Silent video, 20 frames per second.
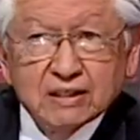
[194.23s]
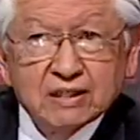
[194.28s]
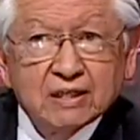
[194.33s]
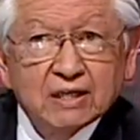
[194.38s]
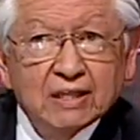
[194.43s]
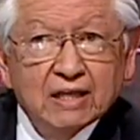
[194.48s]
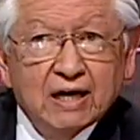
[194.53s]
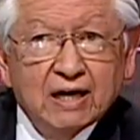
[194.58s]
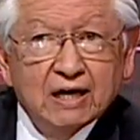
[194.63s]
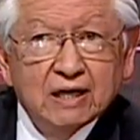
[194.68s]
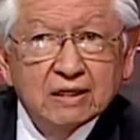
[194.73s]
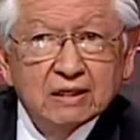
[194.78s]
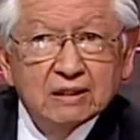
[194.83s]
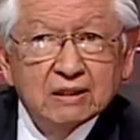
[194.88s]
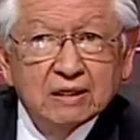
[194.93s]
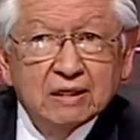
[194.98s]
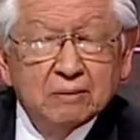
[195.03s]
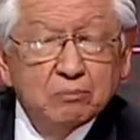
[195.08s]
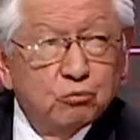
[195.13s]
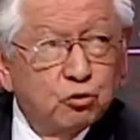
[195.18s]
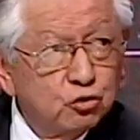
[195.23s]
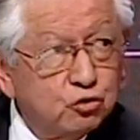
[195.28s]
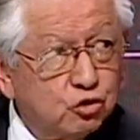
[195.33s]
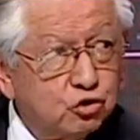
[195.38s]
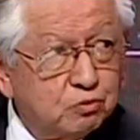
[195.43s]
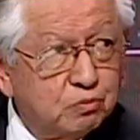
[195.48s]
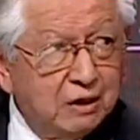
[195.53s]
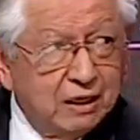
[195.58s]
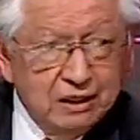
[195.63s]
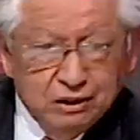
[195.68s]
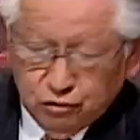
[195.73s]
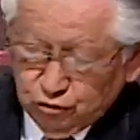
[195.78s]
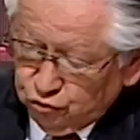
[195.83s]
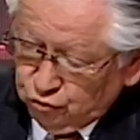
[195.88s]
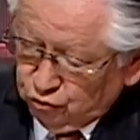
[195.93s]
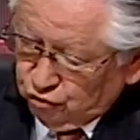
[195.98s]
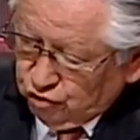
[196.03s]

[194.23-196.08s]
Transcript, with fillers: que da en votos válidos un